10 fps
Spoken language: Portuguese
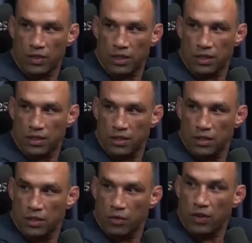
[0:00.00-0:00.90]
Falei. Ah, não.
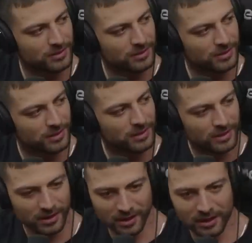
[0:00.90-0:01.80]
falei, não
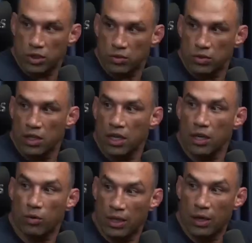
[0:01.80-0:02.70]
concordo ah, contigo. É, então.
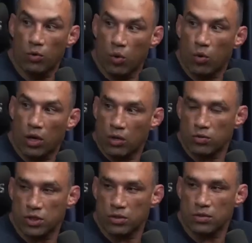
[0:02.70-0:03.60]
Eu, não concordo
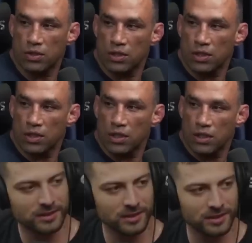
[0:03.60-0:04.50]
contigo. É.
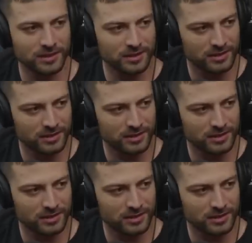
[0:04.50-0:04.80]
Ah, tá.